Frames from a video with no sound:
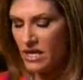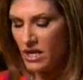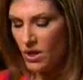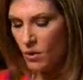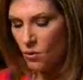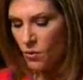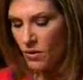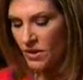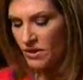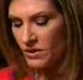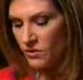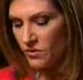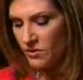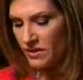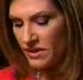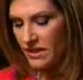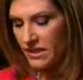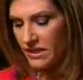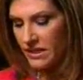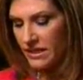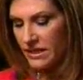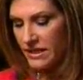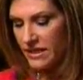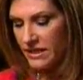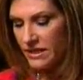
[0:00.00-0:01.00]
¿Y cuándo
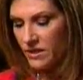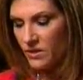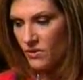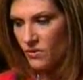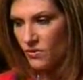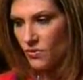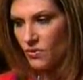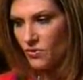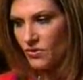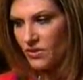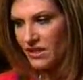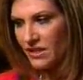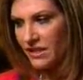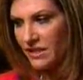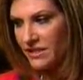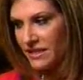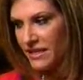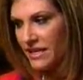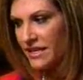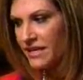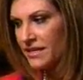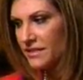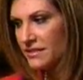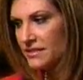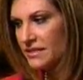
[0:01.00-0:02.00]
es que tú te
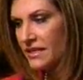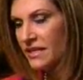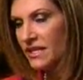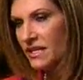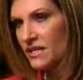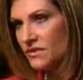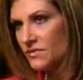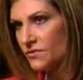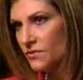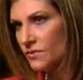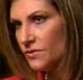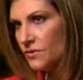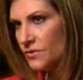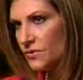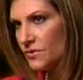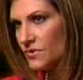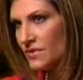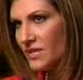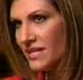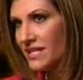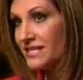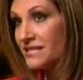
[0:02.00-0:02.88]
enteras que las fotos